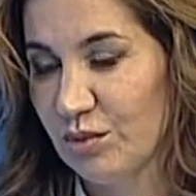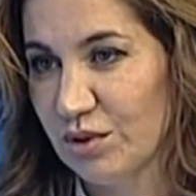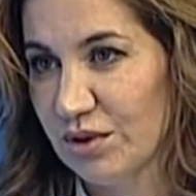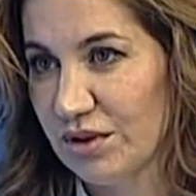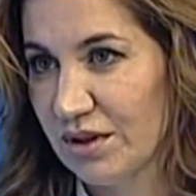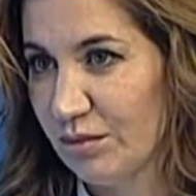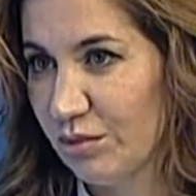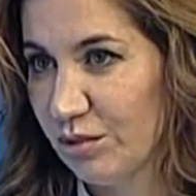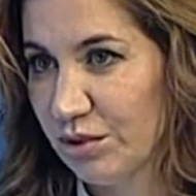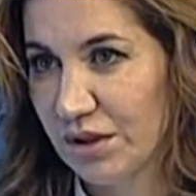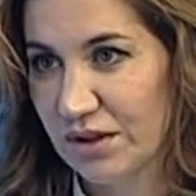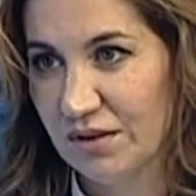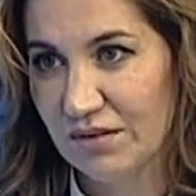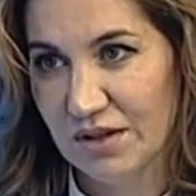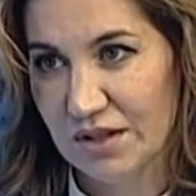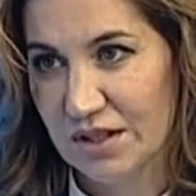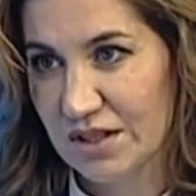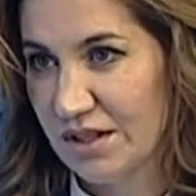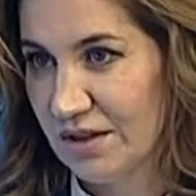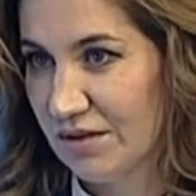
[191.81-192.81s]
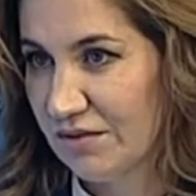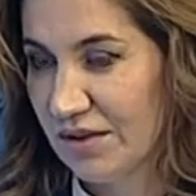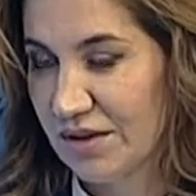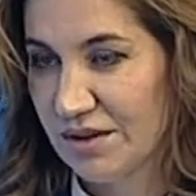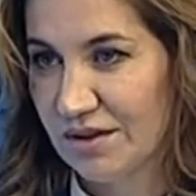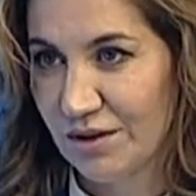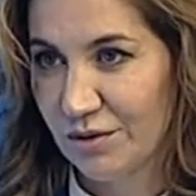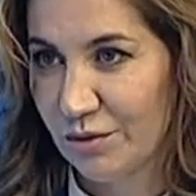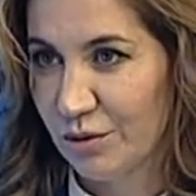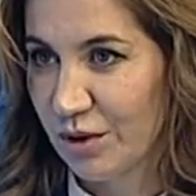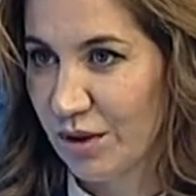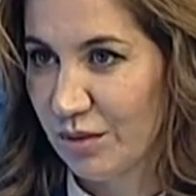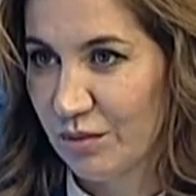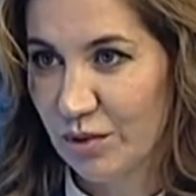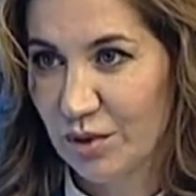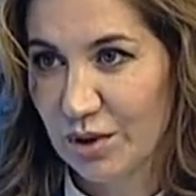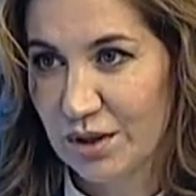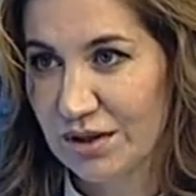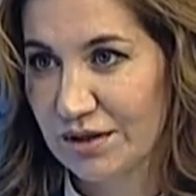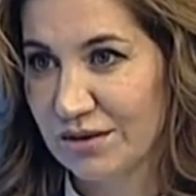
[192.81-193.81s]
будет работать два часа в неделю
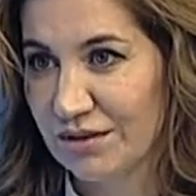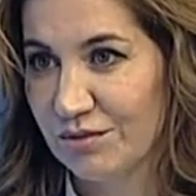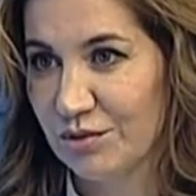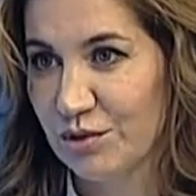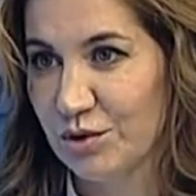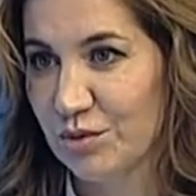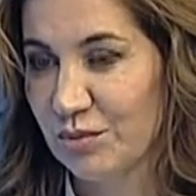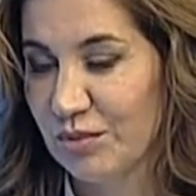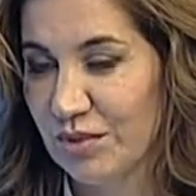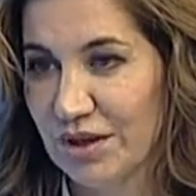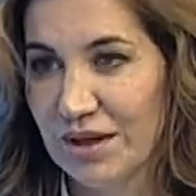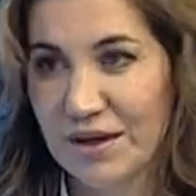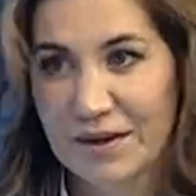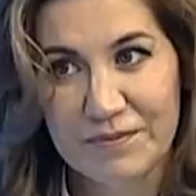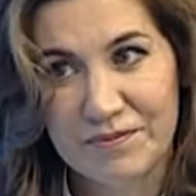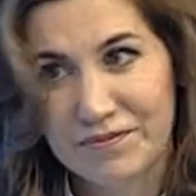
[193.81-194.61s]
гример для того, чтобы